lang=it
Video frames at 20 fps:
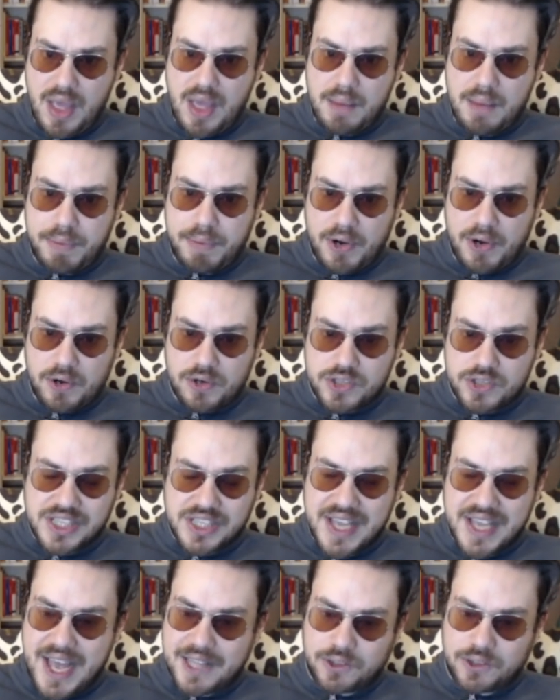
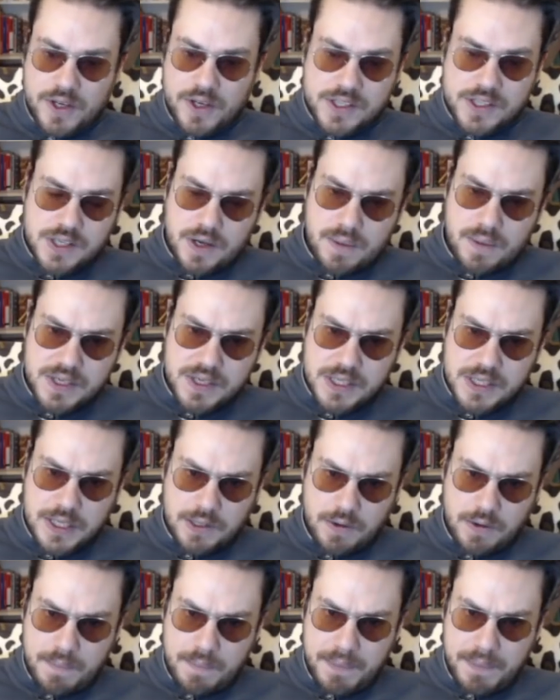pronostato che sarebbe
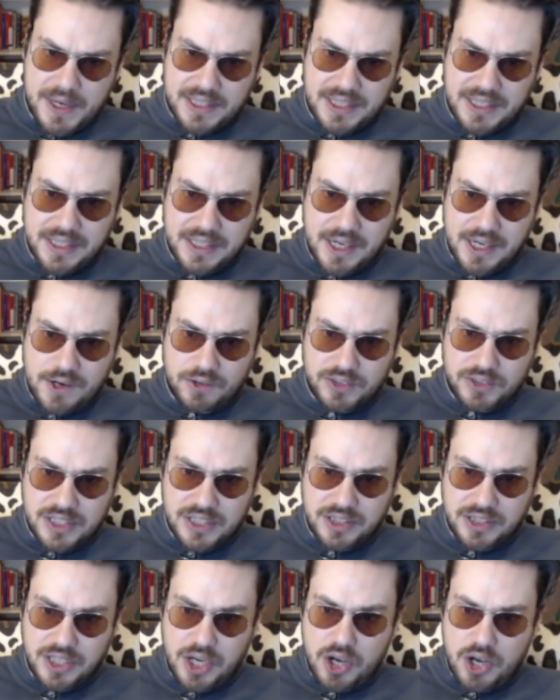stata una partita con
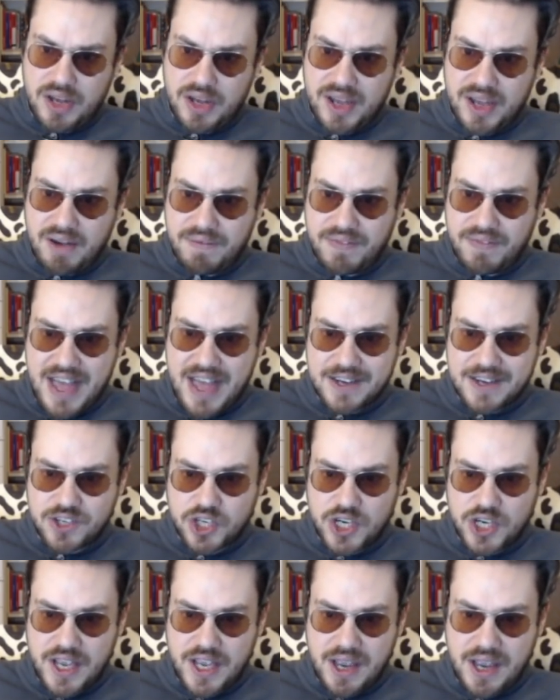tanti gol, era
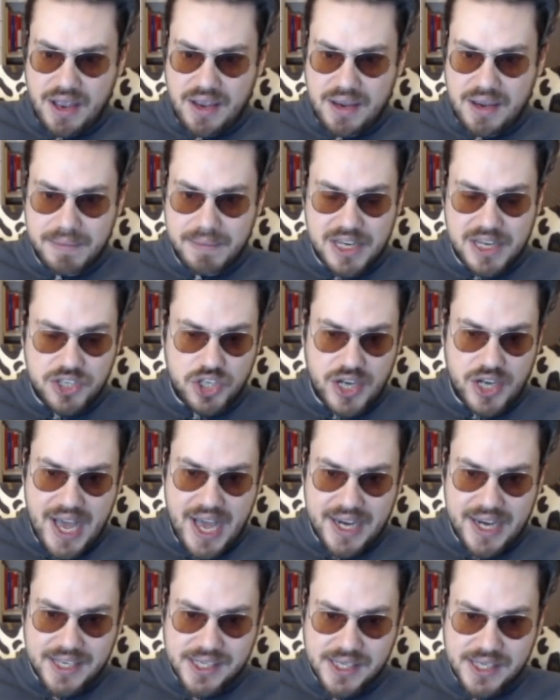facile
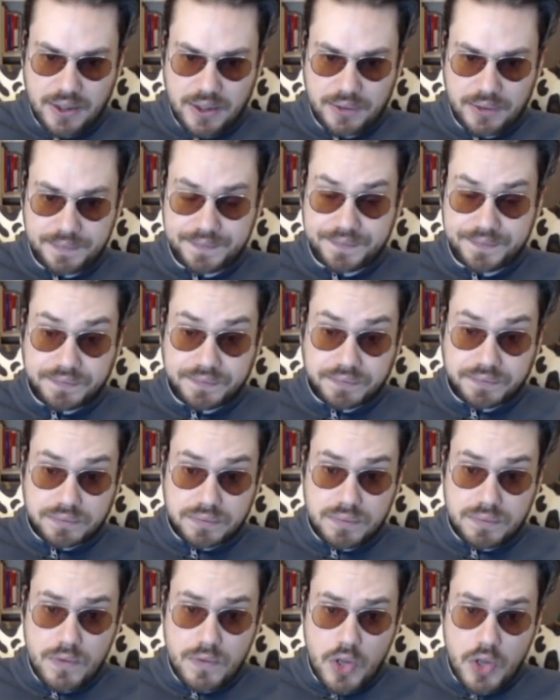immaginarselo,
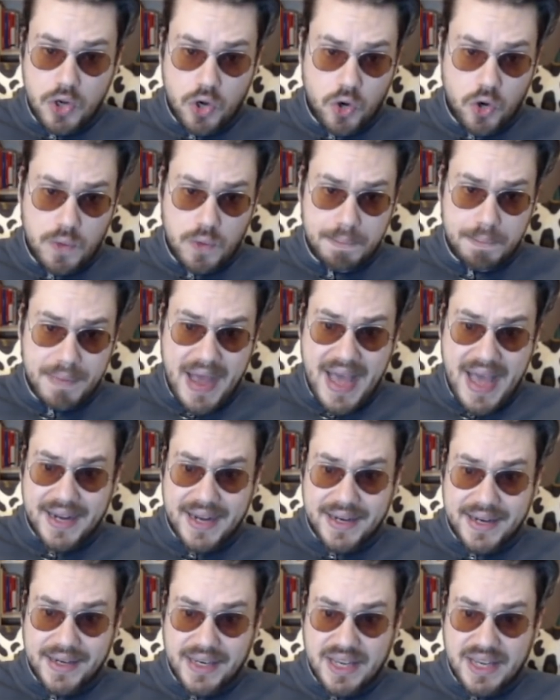con un
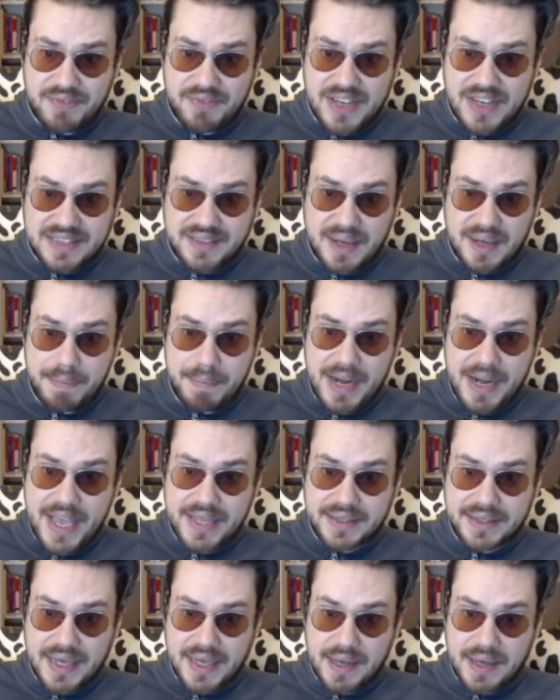Barak che fa
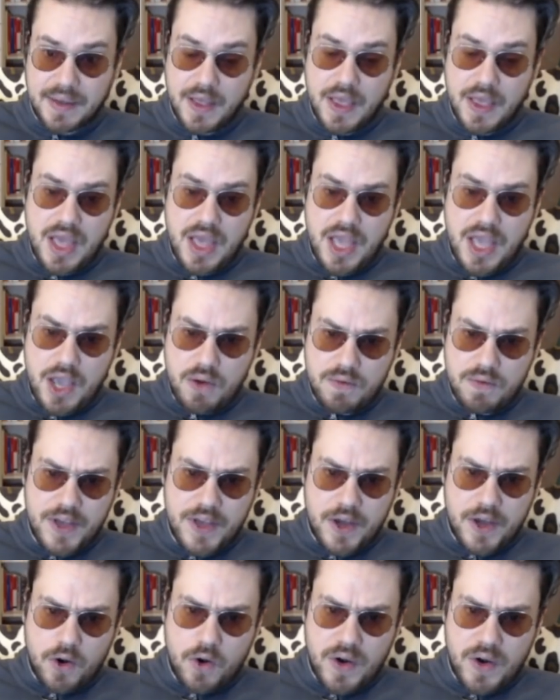tripletta è un
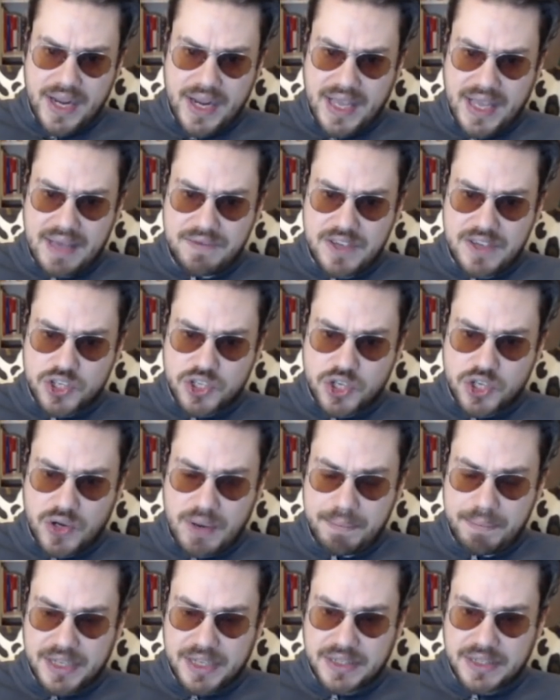Verona che vince
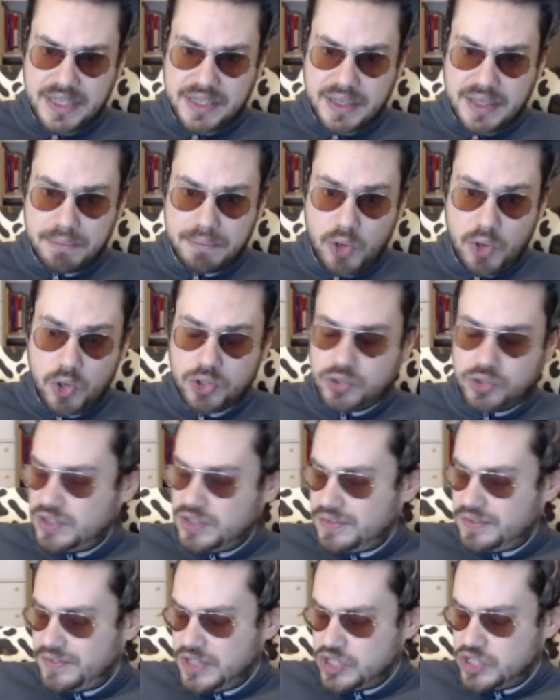una partita molto
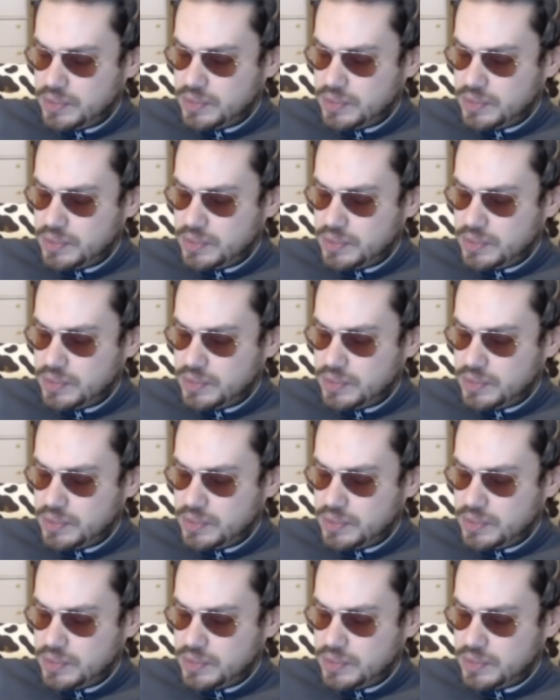difficile.